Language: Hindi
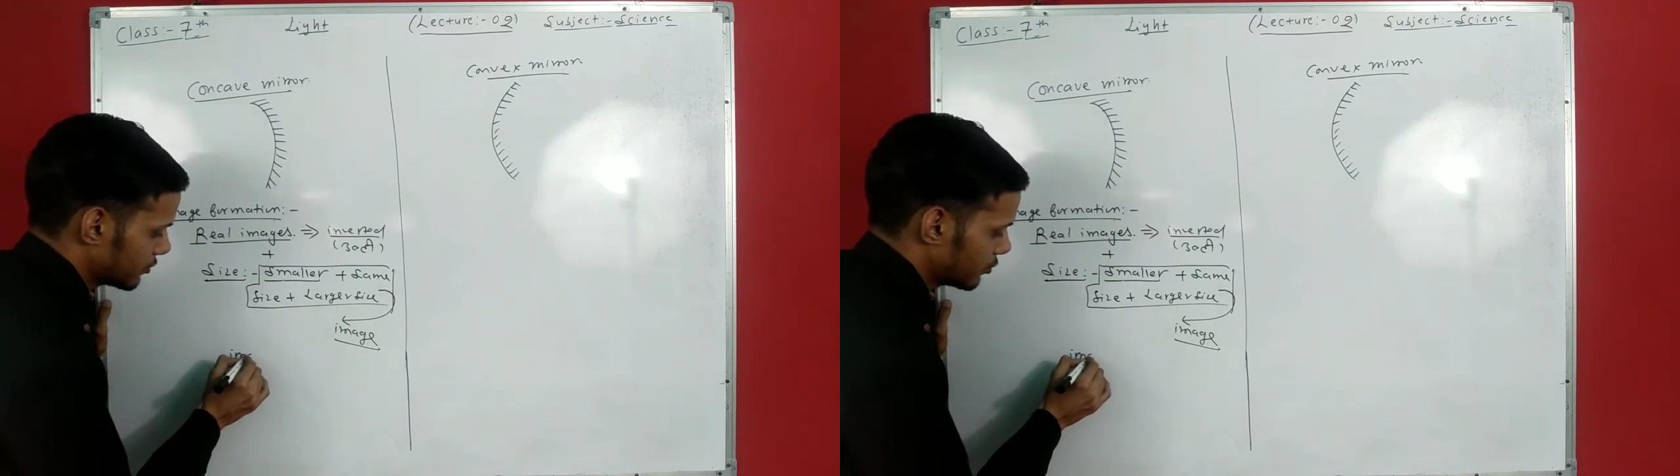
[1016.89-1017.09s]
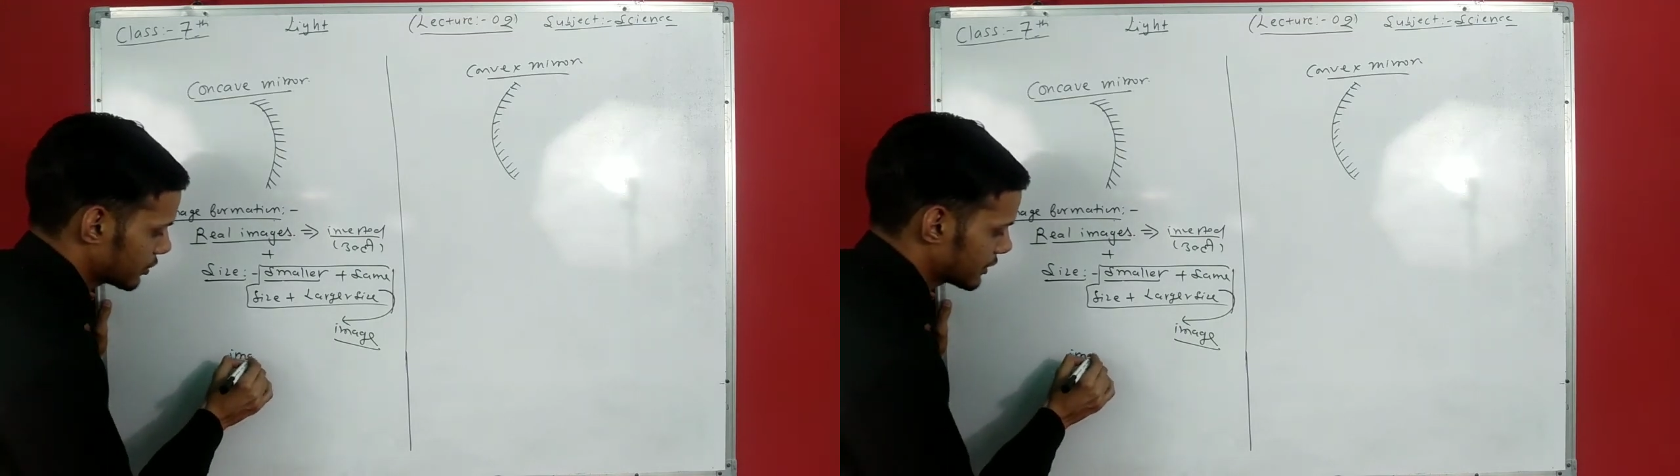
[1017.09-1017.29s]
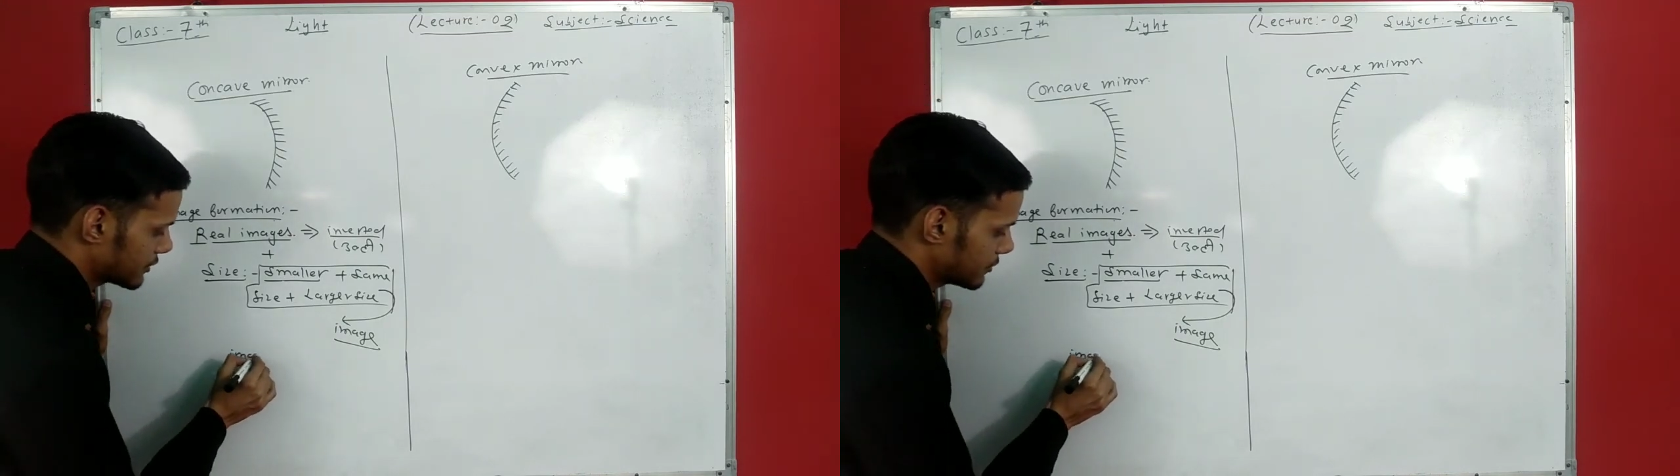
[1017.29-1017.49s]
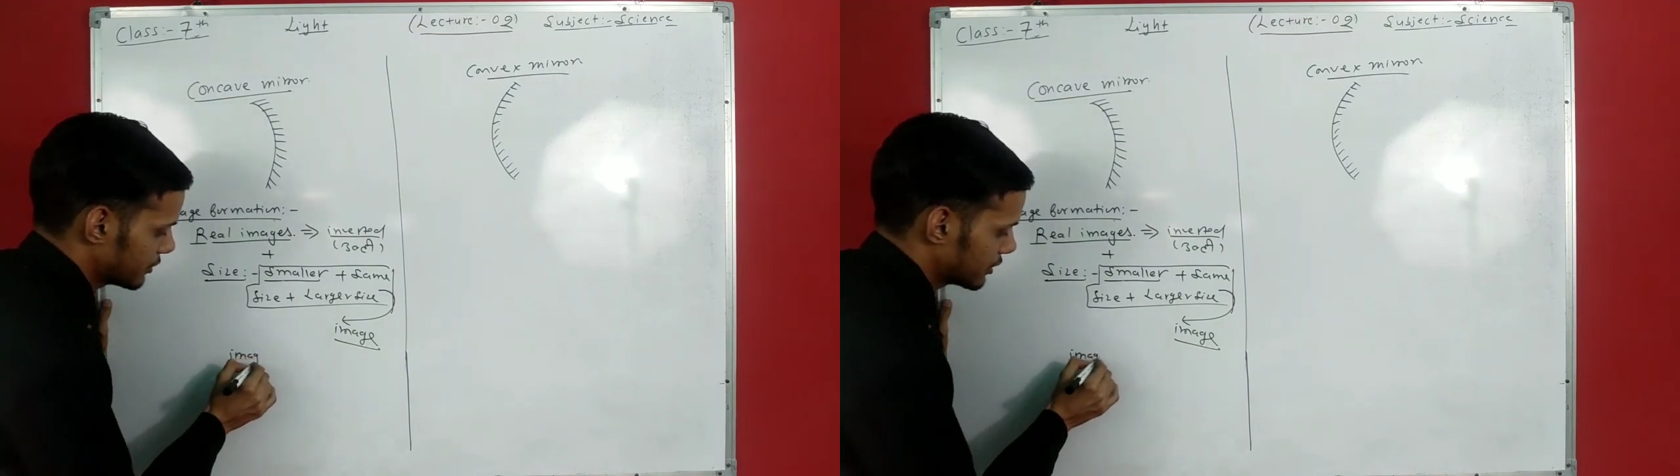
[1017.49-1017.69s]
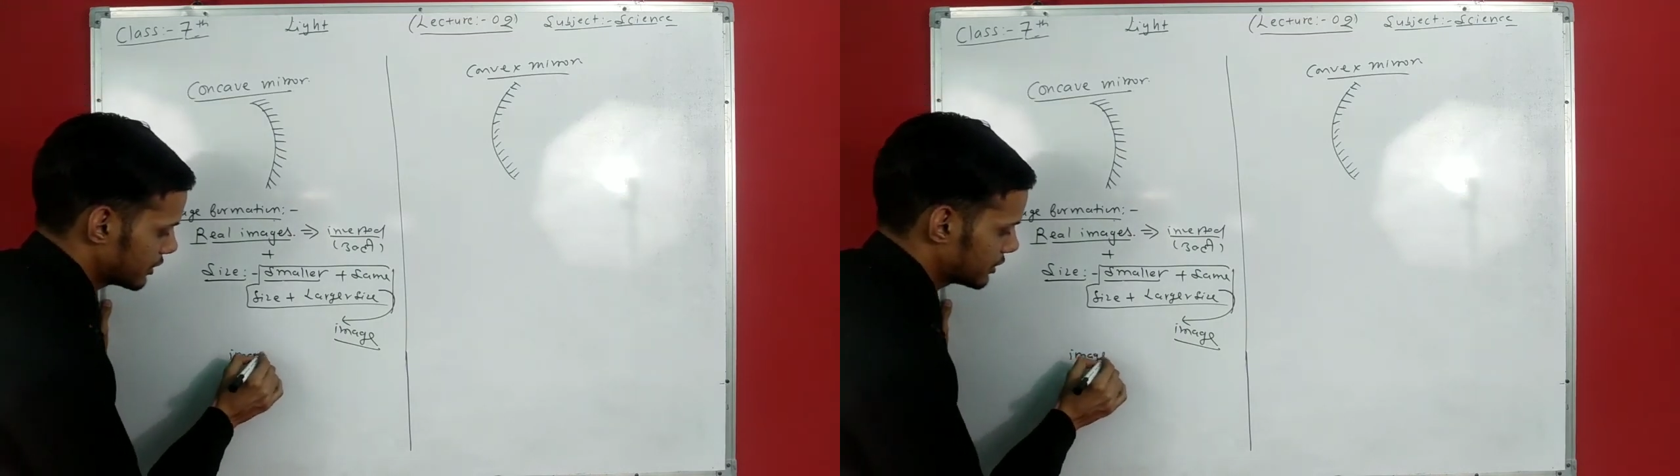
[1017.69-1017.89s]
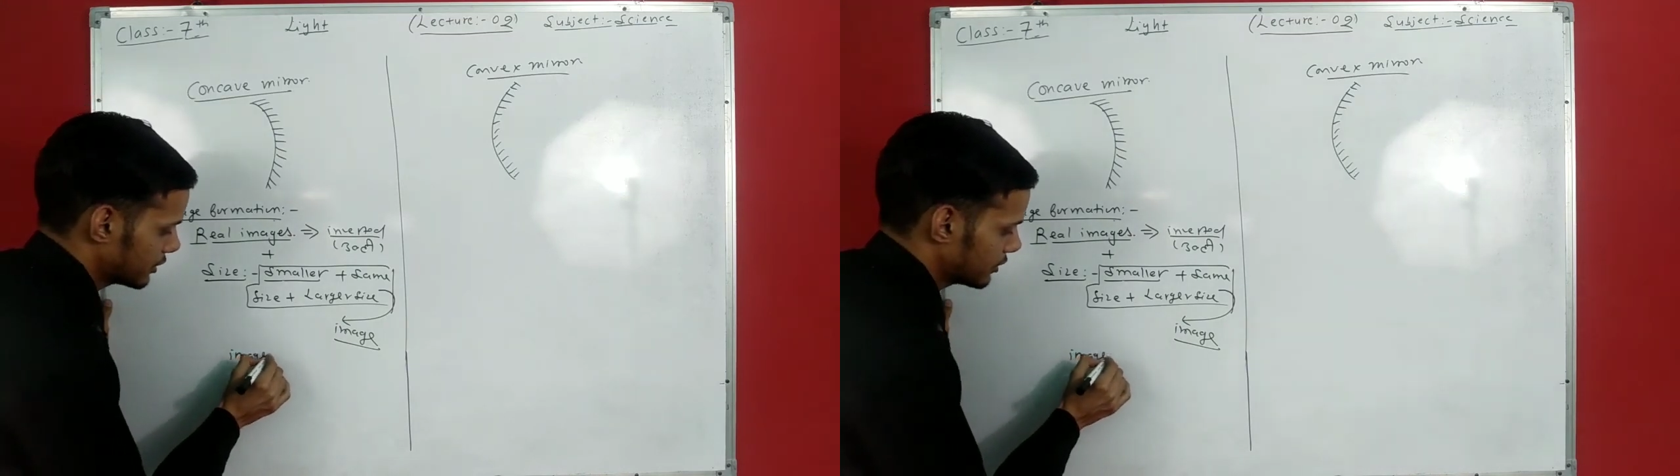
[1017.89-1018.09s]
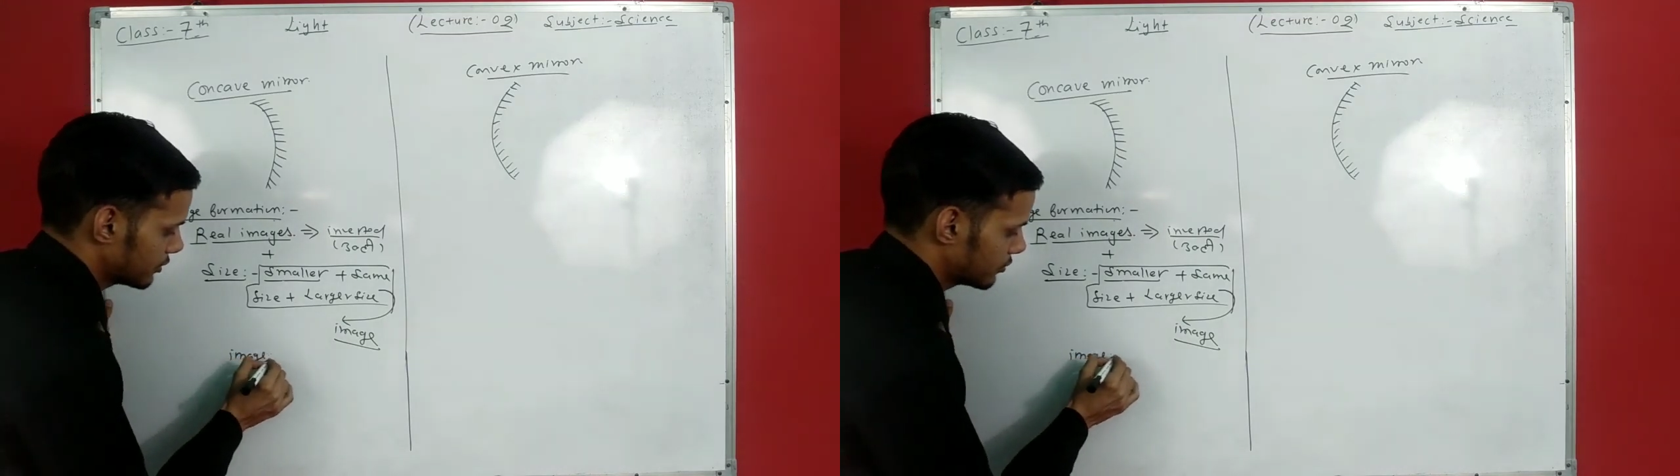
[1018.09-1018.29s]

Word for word: वो कैसी बन गई थी